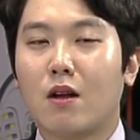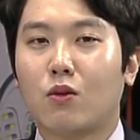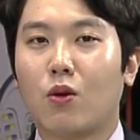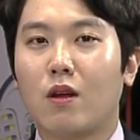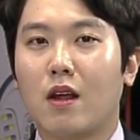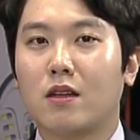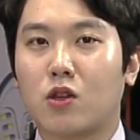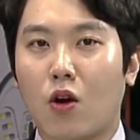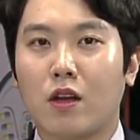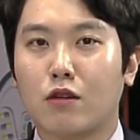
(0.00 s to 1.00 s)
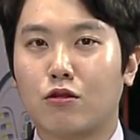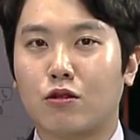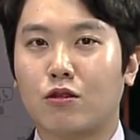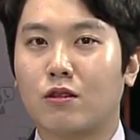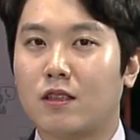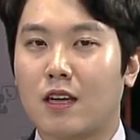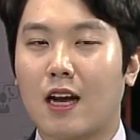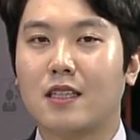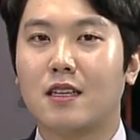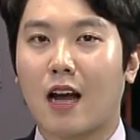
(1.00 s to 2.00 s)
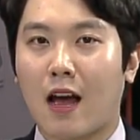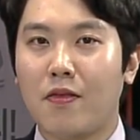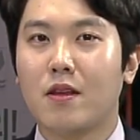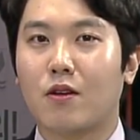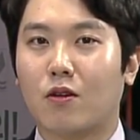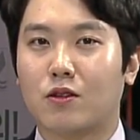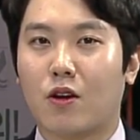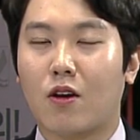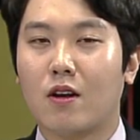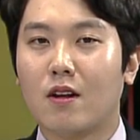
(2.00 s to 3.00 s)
도려내는 절개 수술을 이제 하지는 않는 거죠.